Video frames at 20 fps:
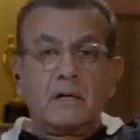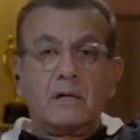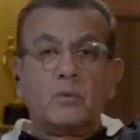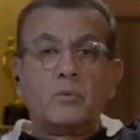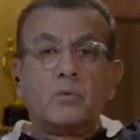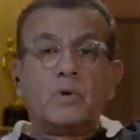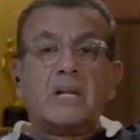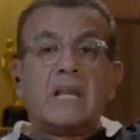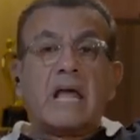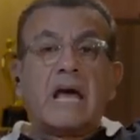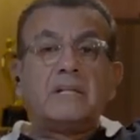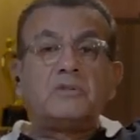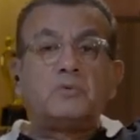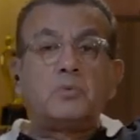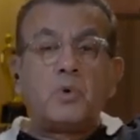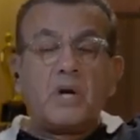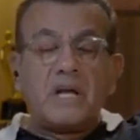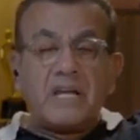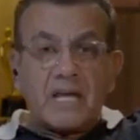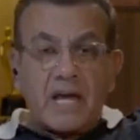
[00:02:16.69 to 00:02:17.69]

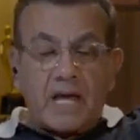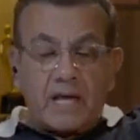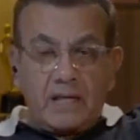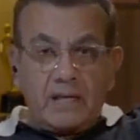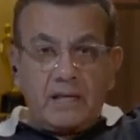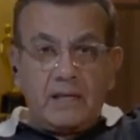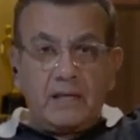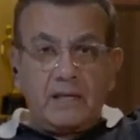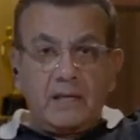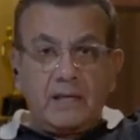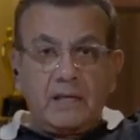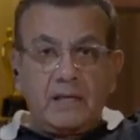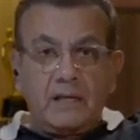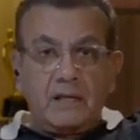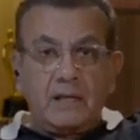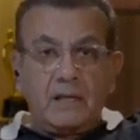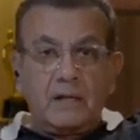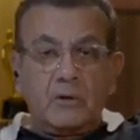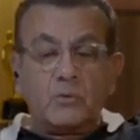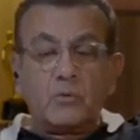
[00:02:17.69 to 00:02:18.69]
والأدوية
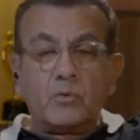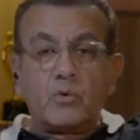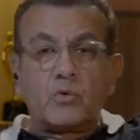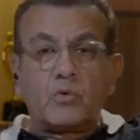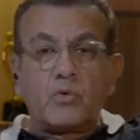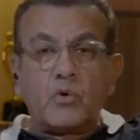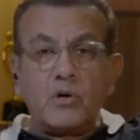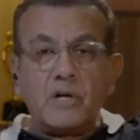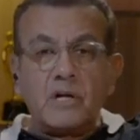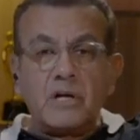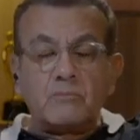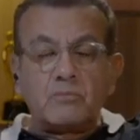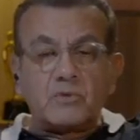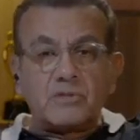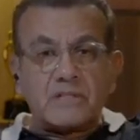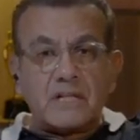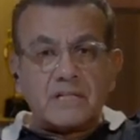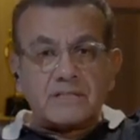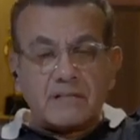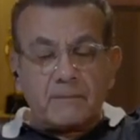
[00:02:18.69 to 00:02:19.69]
وكل
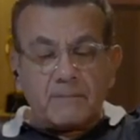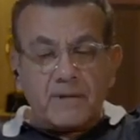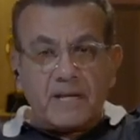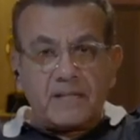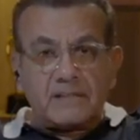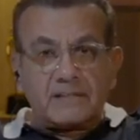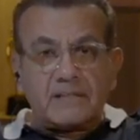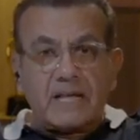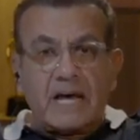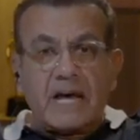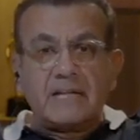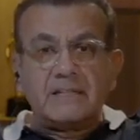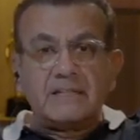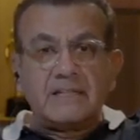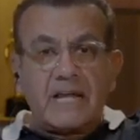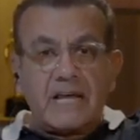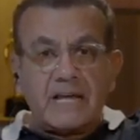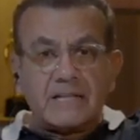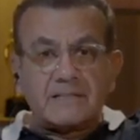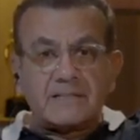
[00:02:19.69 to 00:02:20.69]
المستلزمات عن
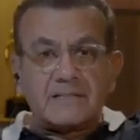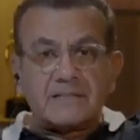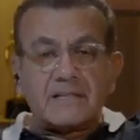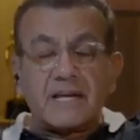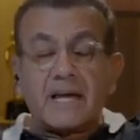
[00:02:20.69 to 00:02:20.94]
ناس